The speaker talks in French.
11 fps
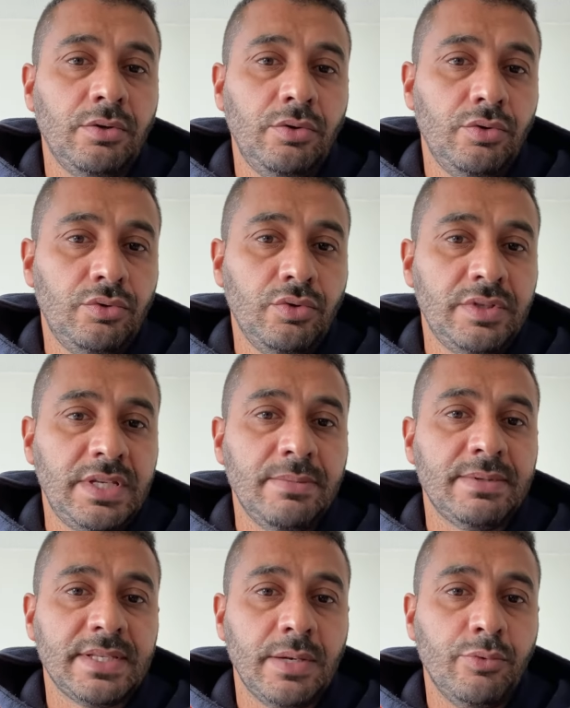Le deuxième,
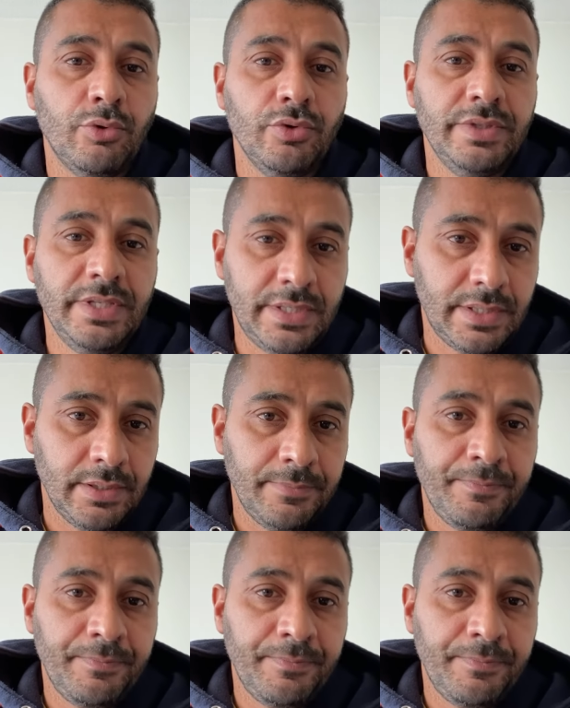ça sera pour le 10.